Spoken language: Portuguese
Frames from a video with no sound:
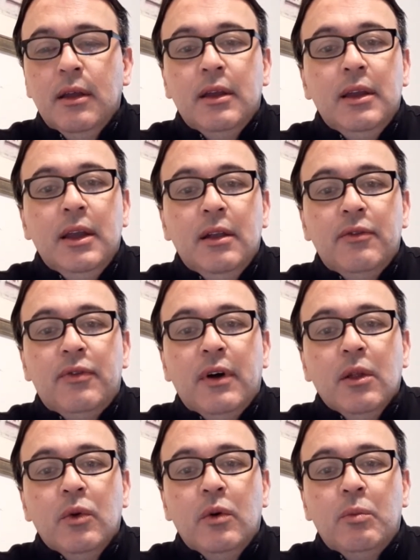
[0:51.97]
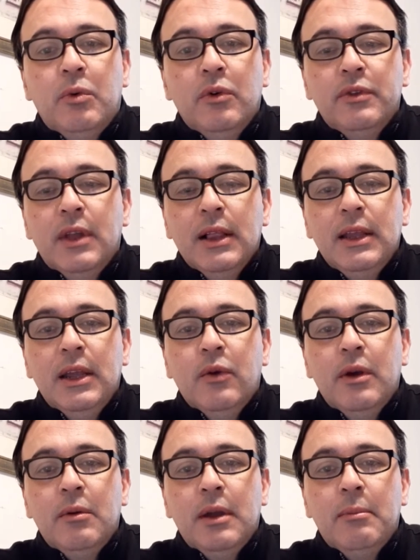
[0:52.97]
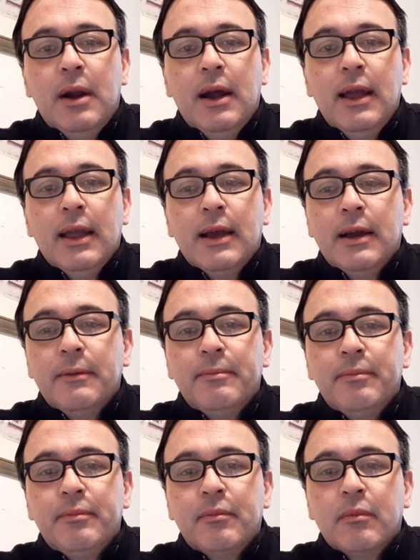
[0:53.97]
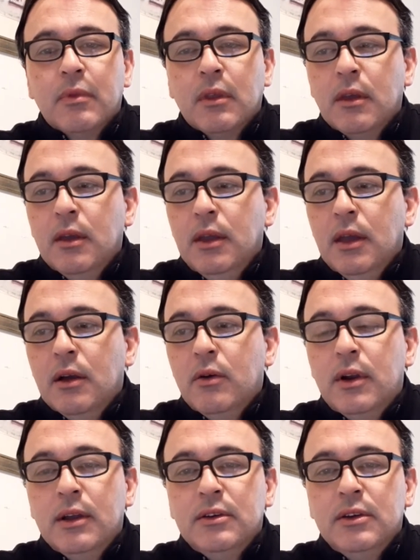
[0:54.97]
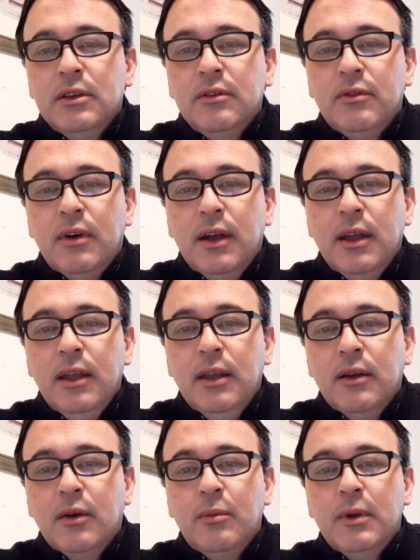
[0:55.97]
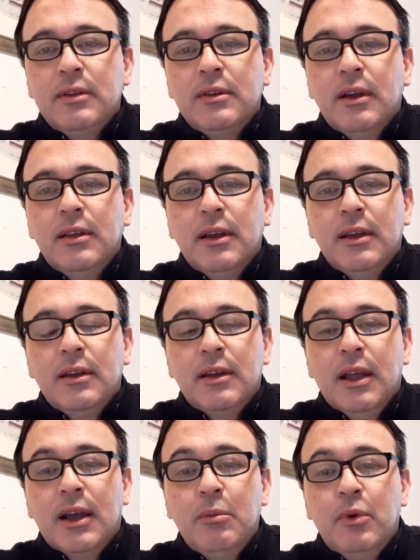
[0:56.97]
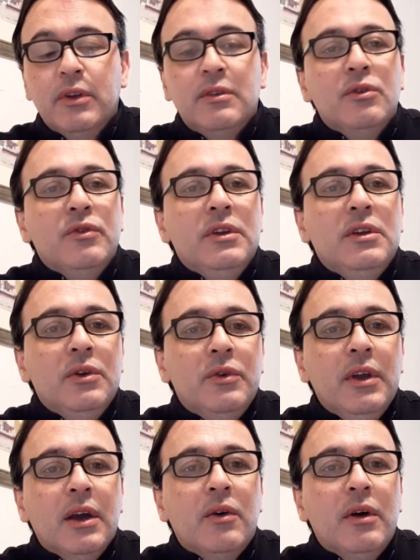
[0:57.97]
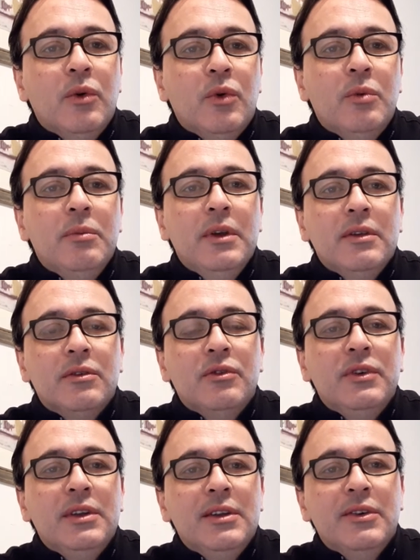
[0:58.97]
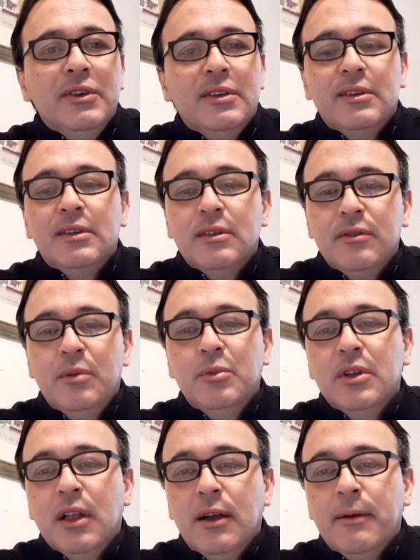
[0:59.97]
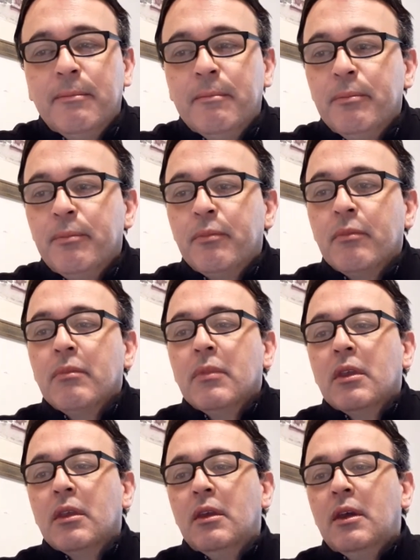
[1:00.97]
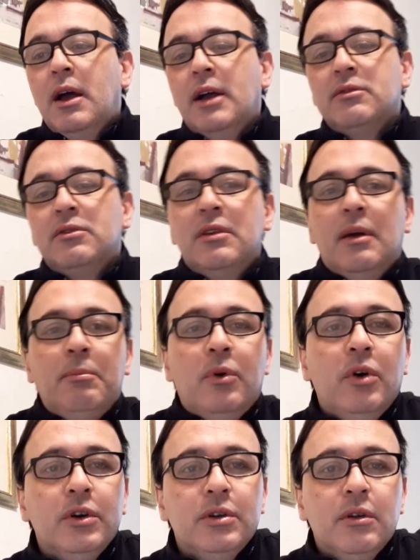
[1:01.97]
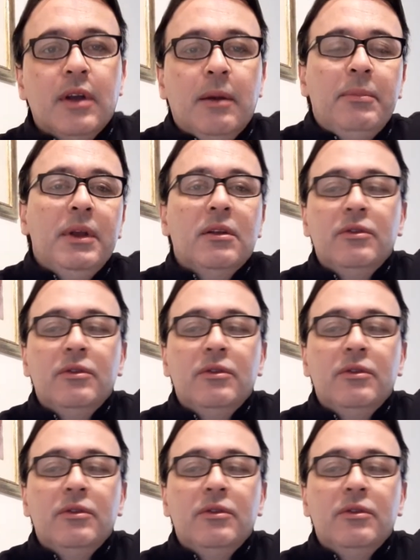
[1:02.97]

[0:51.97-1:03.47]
e ele falou ao povo na língua é hebraica. E agora a gente vai começar, que acabou assim o 21 e agora é o começo do 22. Vamos lá. Atos dos Apóstolos, capítulo